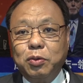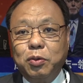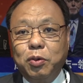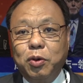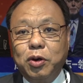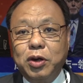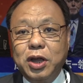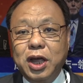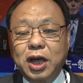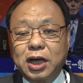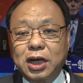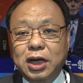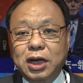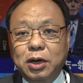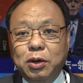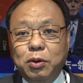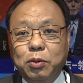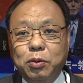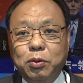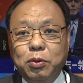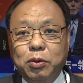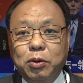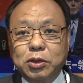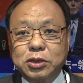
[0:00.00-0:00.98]

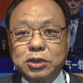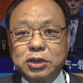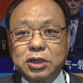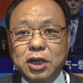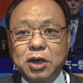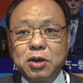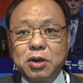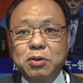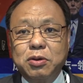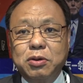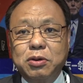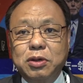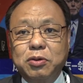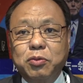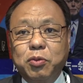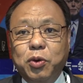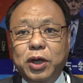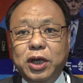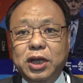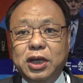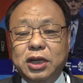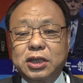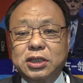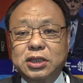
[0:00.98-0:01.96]
我身
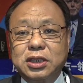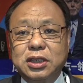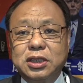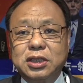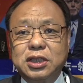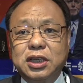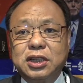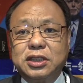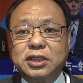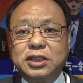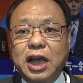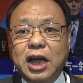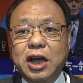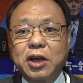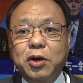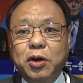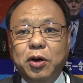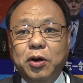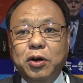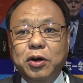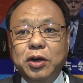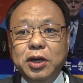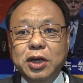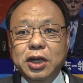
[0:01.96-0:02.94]
为一个社长
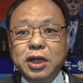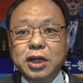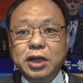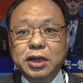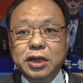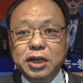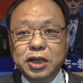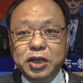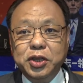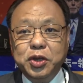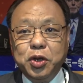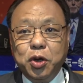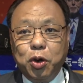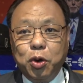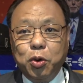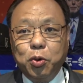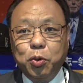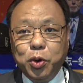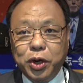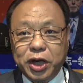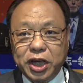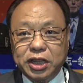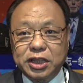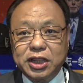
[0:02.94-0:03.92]
哦，力有
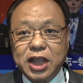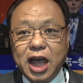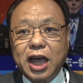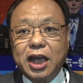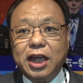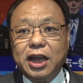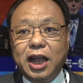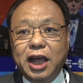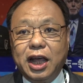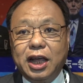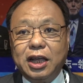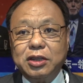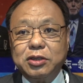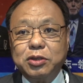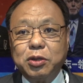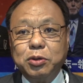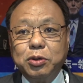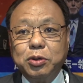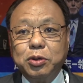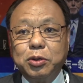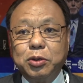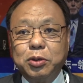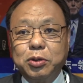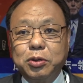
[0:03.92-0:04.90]
未逮啦，
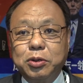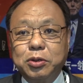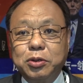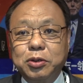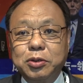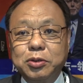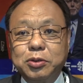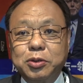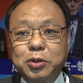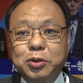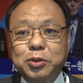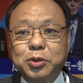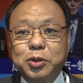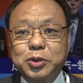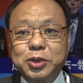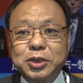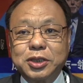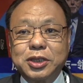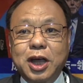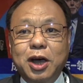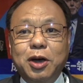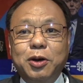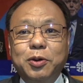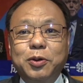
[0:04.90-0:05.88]
都是
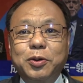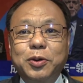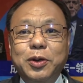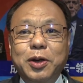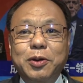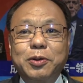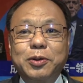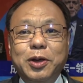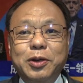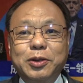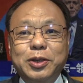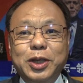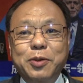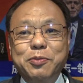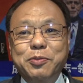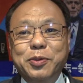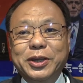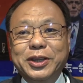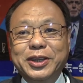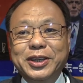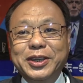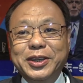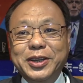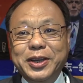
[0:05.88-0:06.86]
靠他
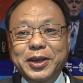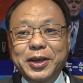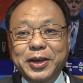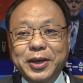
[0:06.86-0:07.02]
们，